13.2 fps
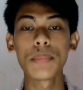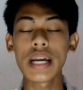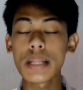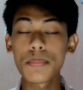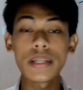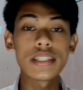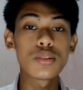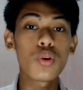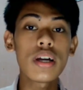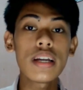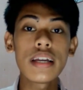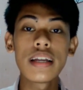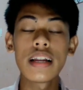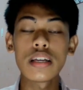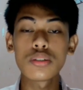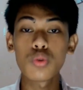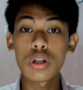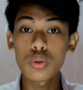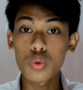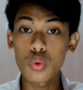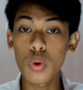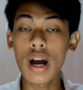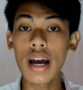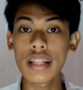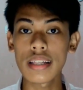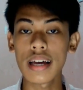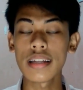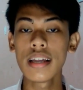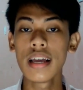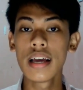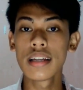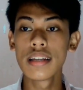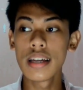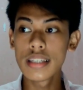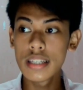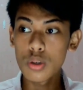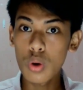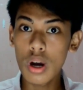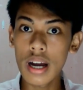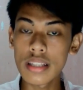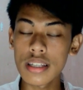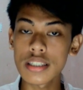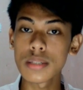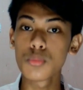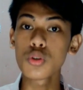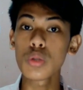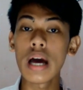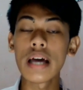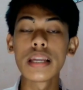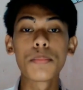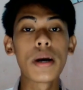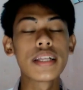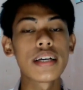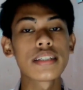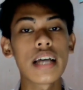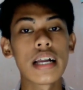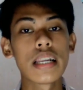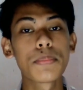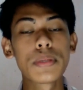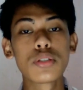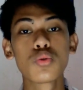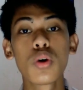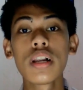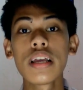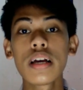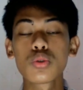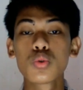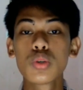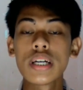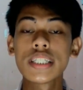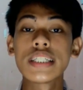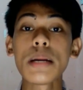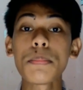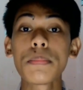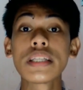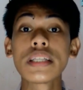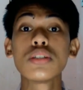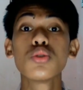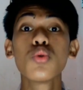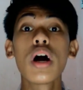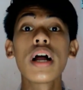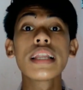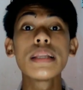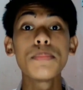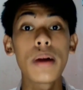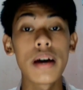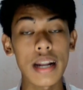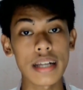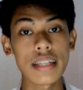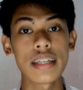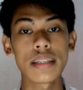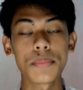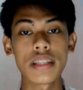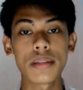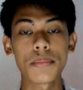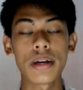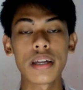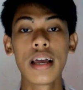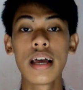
marketplace itu kan adalah suatu ruangan kan dan di ruangan tersebut ada banyak sekali penjual yang sudah siap menjualin barangnya teman-teman.